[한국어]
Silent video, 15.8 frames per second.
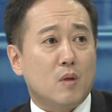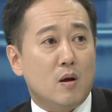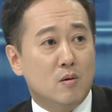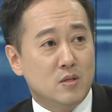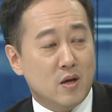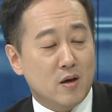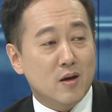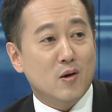
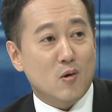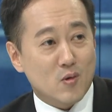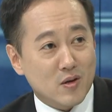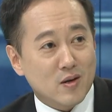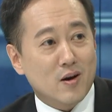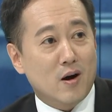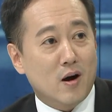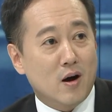세계
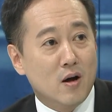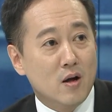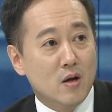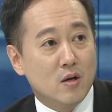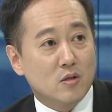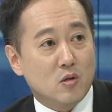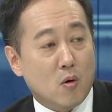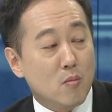경기가
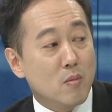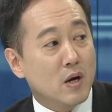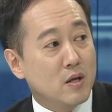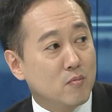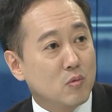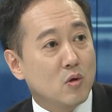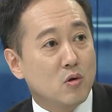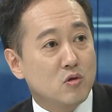정말
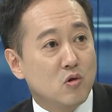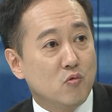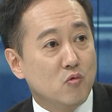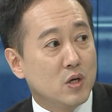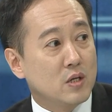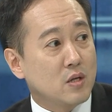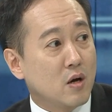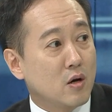힘들어지고
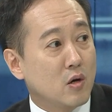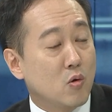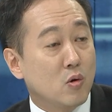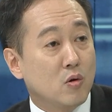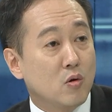위기 상황이 올